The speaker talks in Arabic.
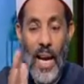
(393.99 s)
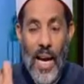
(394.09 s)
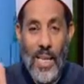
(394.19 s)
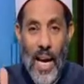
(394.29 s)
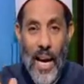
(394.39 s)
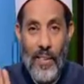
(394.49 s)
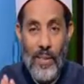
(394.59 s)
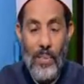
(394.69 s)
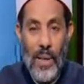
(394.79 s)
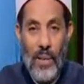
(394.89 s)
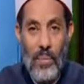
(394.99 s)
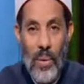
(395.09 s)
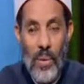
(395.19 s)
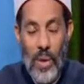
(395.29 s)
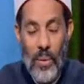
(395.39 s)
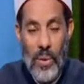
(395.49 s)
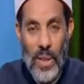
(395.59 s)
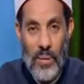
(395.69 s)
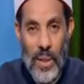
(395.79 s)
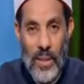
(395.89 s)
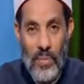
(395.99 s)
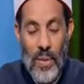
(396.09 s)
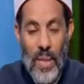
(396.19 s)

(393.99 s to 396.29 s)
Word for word: على حسب موقع كل بلد